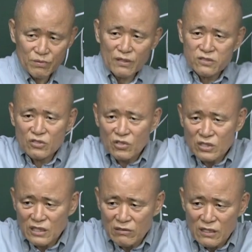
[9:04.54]
펼쳐져
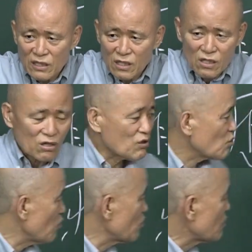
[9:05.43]
있다.
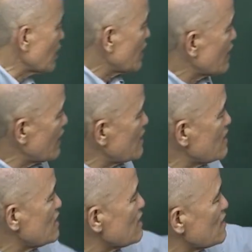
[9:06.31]
건곤은 하나의
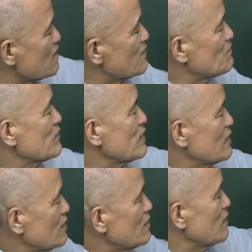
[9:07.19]
이
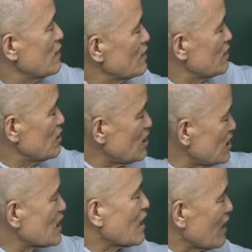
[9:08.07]

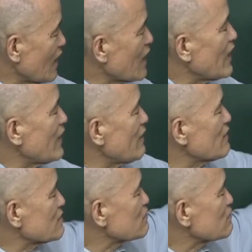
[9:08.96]
시장 하나의